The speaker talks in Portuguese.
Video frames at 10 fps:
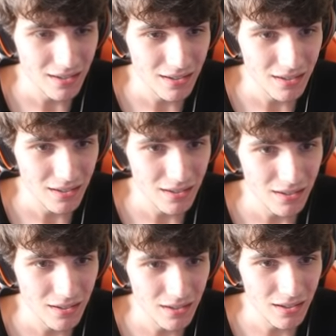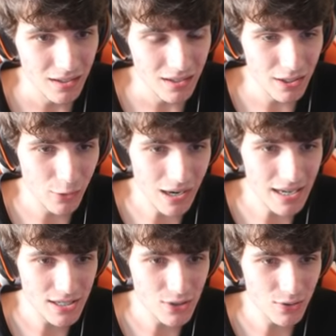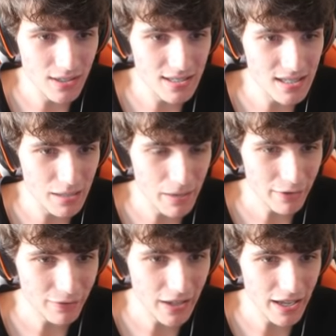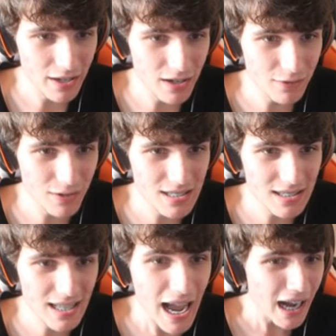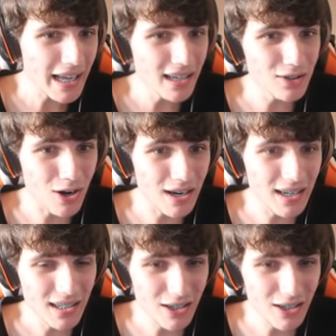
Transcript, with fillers: Ela, dá choque? Eu acho que sim, McFly. Eu, vou aceitar. Ai, droga!